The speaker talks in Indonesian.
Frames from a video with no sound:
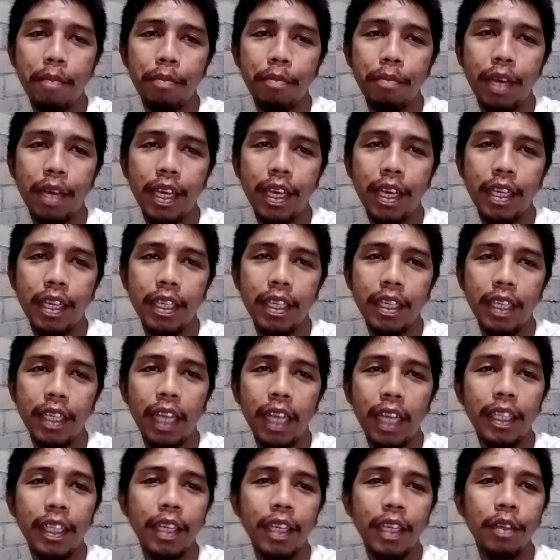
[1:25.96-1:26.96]
sampai
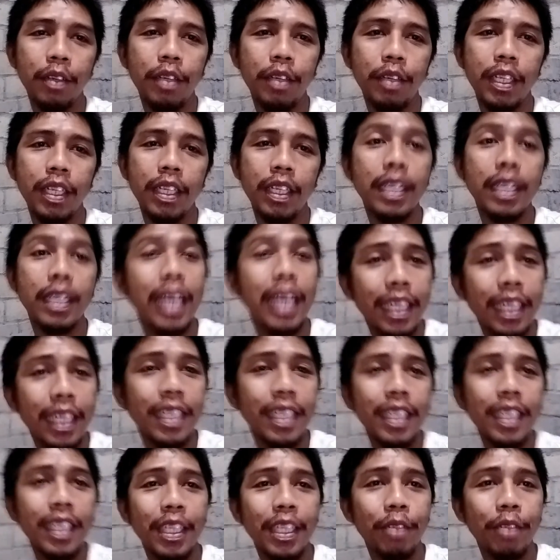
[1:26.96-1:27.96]
kategori
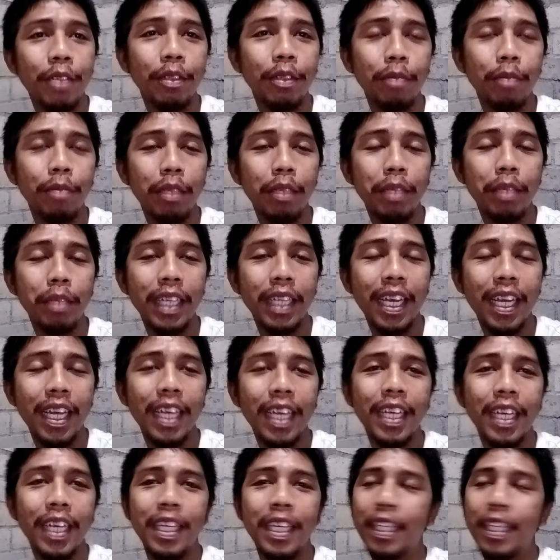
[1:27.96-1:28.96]
hias gitu teman-teman
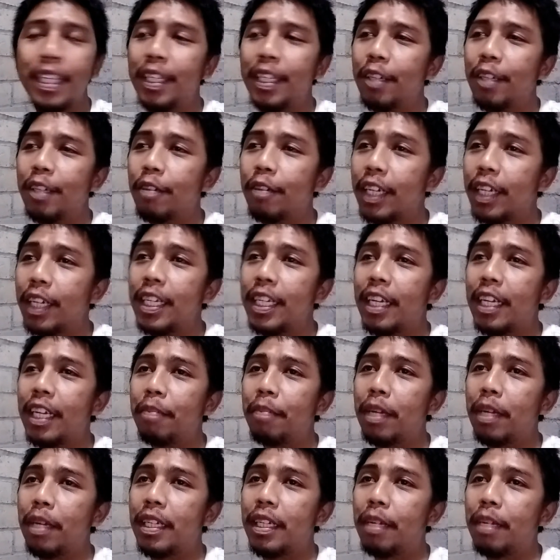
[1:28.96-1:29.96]
ya Oke,
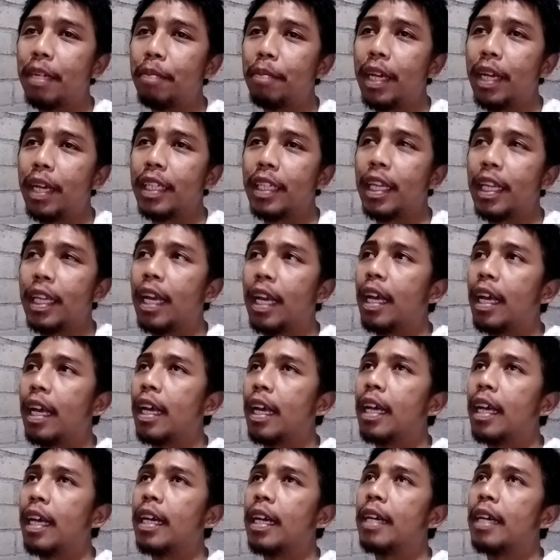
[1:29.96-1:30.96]
daripada
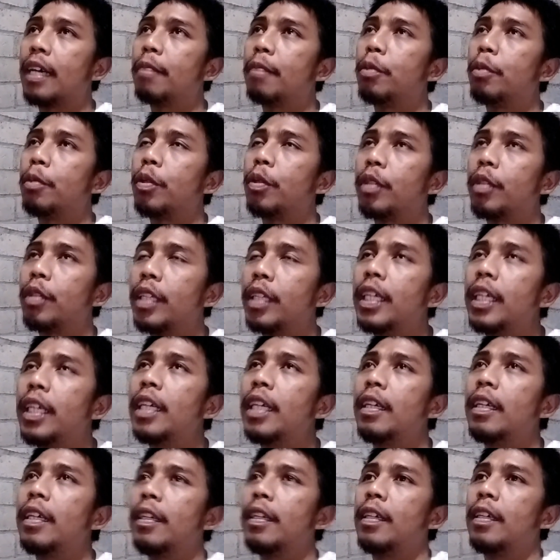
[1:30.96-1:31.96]
banyak
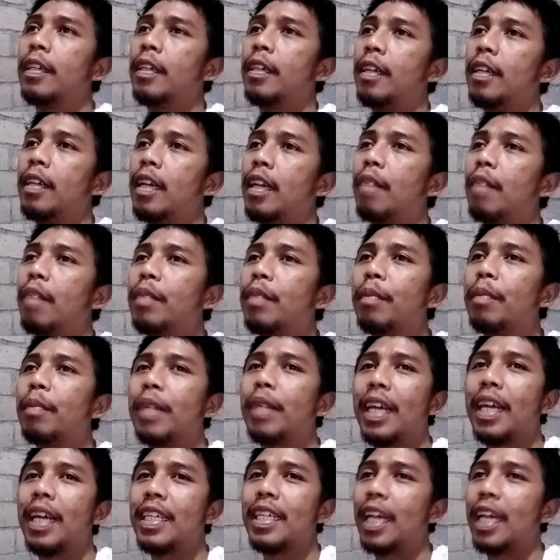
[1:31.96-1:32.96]
bukti,
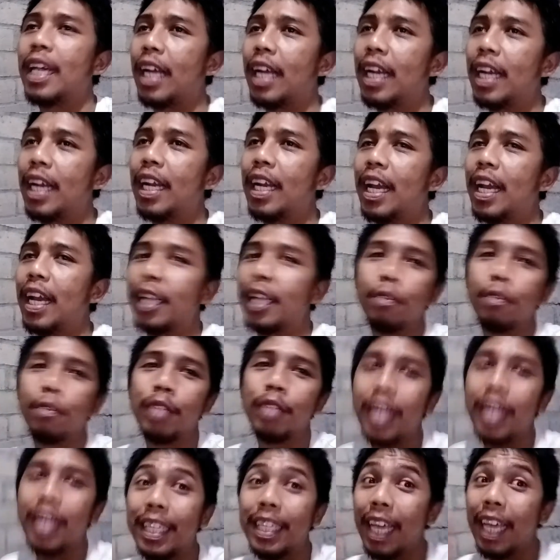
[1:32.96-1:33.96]
lebih penasaran,
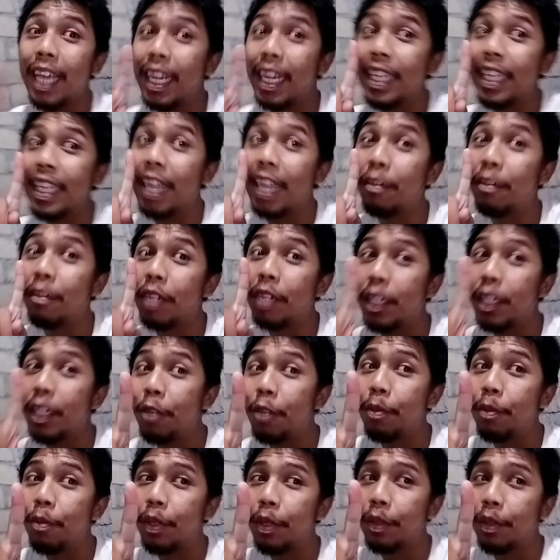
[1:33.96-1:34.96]
langsung saja lihat
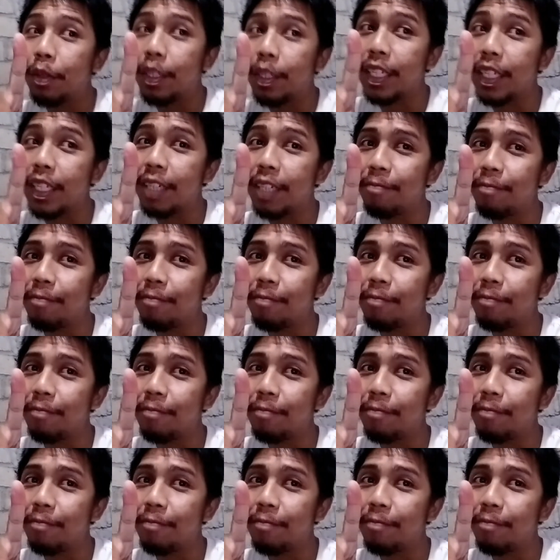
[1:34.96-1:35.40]
video berikut